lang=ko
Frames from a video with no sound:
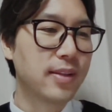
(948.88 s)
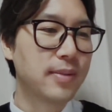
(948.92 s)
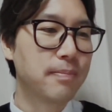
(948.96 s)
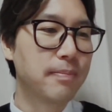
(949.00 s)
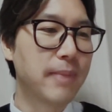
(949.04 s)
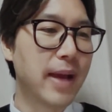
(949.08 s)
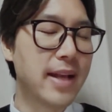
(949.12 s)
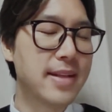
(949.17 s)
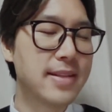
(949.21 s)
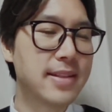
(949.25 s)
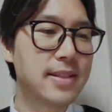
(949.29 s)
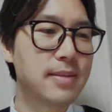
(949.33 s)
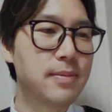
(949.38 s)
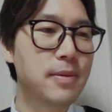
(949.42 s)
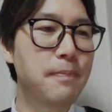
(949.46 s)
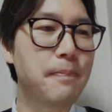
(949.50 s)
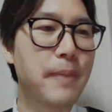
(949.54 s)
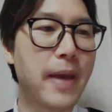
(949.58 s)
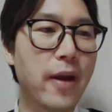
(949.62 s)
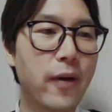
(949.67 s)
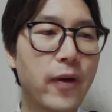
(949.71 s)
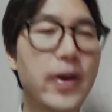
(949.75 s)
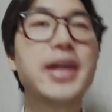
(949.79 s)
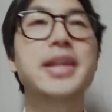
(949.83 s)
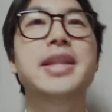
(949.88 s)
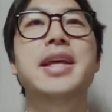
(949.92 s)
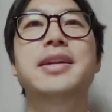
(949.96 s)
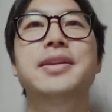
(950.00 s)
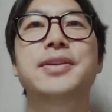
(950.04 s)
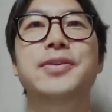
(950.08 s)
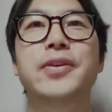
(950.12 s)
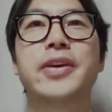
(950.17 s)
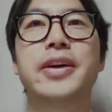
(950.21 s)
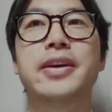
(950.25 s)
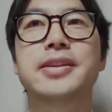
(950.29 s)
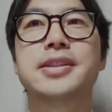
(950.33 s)
말씀을 배워야
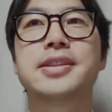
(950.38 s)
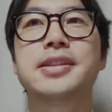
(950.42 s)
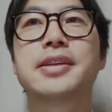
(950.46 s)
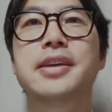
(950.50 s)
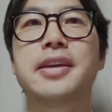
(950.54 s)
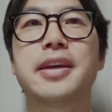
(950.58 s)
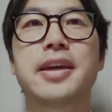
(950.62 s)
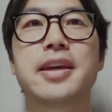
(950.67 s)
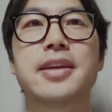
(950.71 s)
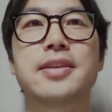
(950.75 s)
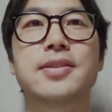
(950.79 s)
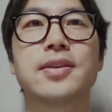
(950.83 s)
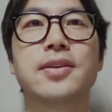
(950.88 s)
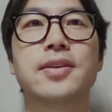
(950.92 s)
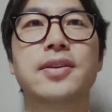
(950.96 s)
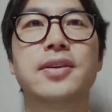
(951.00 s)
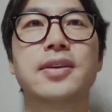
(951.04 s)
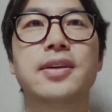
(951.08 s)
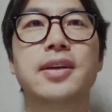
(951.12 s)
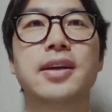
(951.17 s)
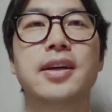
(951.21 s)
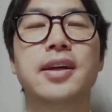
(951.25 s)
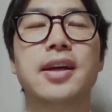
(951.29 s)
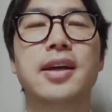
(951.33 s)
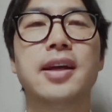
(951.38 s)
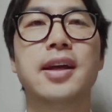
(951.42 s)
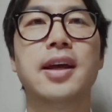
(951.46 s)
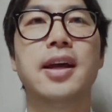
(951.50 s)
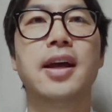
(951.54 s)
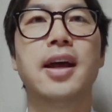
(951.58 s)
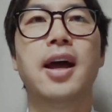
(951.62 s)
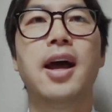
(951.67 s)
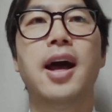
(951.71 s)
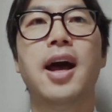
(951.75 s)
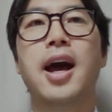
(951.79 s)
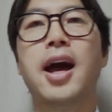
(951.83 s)
되는 거예요. 쉽게 얘기해서
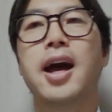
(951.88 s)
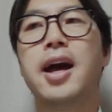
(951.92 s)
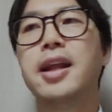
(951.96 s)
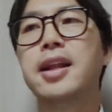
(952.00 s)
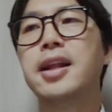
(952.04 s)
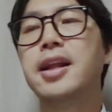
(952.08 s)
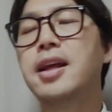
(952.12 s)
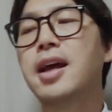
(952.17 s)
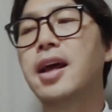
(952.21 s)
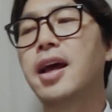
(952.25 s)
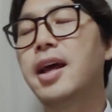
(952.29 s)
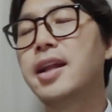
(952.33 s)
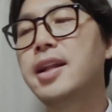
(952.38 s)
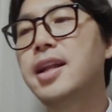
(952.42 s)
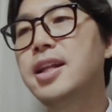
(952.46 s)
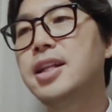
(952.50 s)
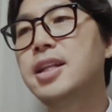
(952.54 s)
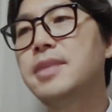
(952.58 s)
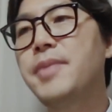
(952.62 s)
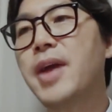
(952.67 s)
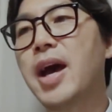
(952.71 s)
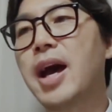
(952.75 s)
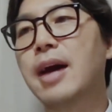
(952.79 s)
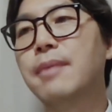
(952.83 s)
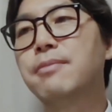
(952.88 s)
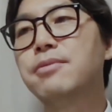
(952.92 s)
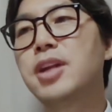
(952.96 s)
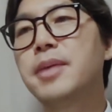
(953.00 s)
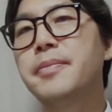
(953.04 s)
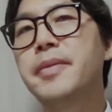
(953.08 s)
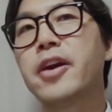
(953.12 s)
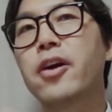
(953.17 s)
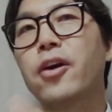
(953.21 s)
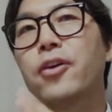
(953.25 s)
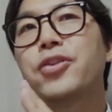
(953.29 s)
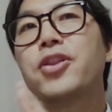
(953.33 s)
하나, 하나님이
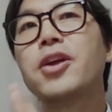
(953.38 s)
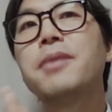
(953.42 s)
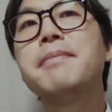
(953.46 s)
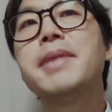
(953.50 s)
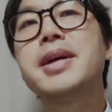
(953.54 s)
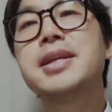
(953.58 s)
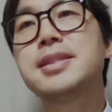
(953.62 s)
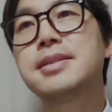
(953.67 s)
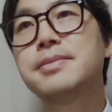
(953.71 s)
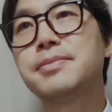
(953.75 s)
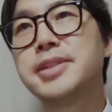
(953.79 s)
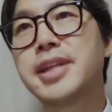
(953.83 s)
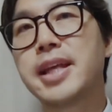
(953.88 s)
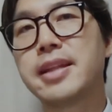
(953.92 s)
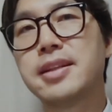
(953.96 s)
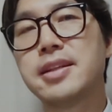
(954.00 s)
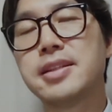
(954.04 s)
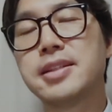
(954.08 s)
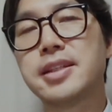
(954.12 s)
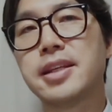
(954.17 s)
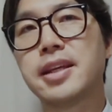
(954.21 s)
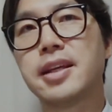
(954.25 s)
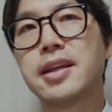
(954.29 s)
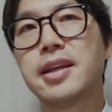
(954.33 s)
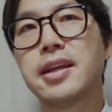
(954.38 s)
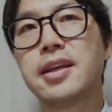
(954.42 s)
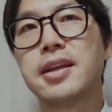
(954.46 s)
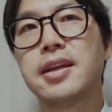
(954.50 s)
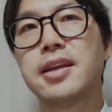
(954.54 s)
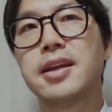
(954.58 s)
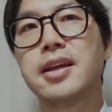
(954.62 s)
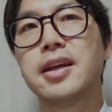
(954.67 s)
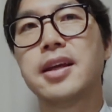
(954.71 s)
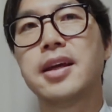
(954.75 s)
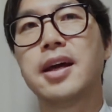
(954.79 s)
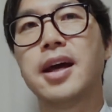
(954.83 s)
아브라함에게 어떤 말씀을 했는지,
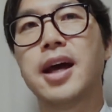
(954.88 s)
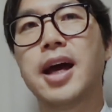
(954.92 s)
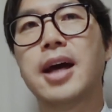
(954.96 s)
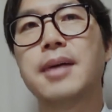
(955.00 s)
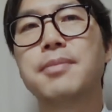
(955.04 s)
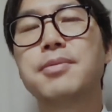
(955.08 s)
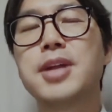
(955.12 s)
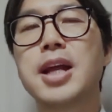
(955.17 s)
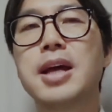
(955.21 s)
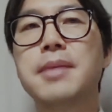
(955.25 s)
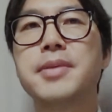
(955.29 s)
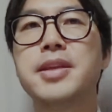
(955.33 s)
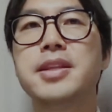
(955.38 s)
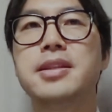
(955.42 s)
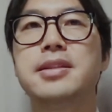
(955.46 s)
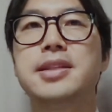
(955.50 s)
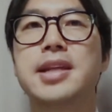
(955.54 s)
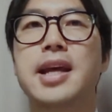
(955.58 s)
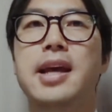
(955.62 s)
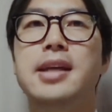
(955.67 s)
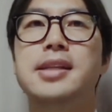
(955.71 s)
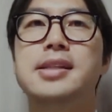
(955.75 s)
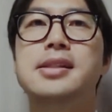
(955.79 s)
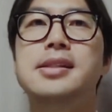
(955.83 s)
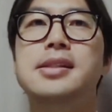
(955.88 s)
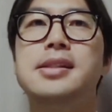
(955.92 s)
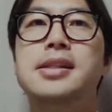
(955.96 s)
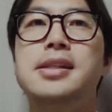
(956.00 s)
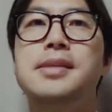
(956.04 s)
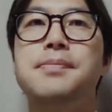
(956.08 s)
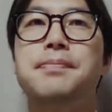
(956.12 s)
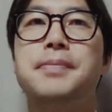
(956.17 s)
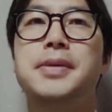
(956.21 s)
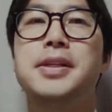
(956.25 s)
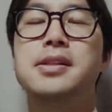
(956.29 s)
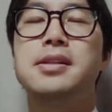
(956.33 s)
아브라함이
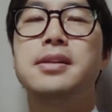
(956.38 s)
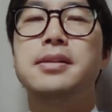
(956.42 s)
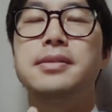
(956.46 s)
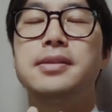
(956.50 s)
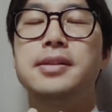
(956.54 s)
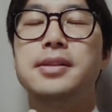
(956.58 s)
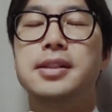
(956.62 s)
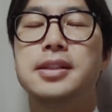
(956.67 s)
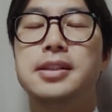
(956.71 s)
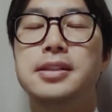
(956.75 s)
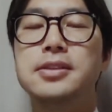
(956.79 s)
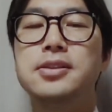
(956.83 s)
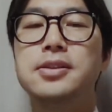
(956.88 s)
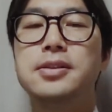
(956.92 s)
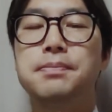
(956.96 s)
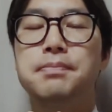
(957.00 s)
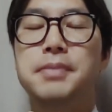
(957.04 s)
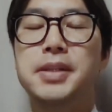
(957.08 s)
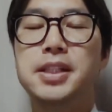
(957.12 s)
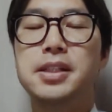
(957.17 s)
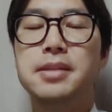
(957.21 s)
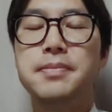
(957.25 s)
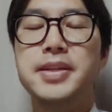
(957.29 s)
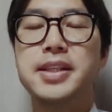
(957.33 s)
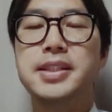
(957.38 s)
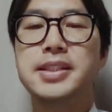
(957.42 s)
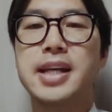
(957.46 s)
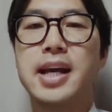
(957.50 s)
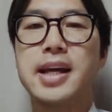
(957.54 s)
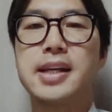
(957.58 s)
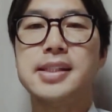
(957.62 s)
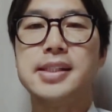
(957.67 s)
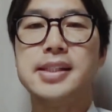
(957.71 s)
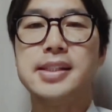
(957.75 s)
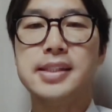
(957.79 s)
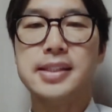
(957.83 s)
자신이 믿음, 근, 믿음이
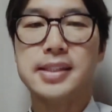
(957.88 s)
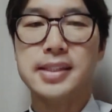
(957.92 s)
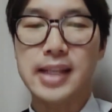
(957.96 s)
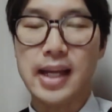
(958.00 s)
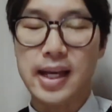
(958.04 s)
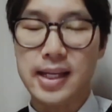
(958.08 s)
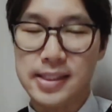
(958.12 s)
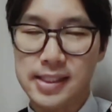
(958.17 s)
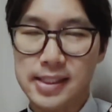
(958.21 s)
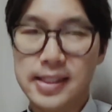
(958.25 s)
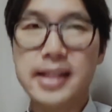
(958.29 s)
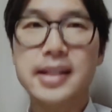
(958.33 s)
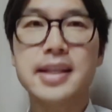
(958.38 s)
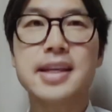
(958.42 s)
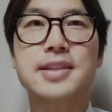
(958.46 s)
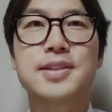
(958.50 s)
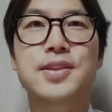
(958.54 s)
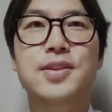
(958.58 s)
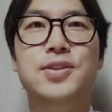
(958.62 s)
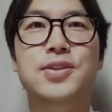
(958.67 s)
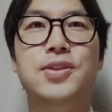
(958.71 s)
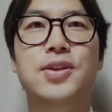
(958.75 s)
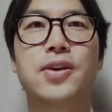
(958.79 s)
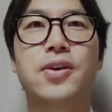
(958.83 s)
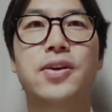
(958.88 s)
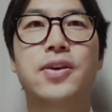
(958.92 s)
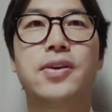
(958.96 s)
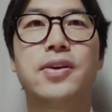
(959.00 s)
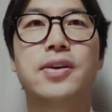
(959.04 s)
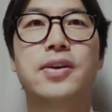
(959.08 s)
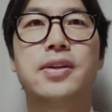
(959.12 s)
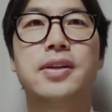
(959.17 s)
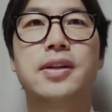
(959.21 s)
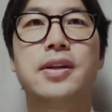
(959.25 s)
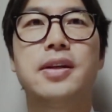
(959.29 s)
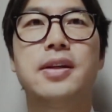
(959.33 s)
자식, 자신에게 있었어요.
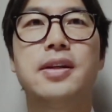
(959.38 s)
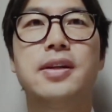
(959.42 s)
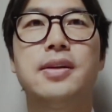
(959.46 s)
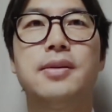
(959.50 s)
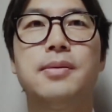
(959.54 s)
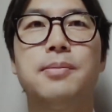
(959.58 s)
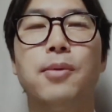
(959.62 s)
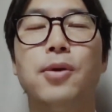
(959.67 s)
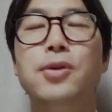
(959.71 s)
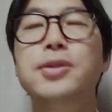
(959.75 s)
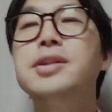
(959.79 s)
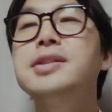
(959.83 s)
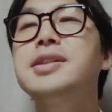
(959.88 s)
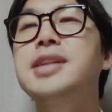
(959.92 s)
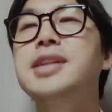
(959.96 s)
모든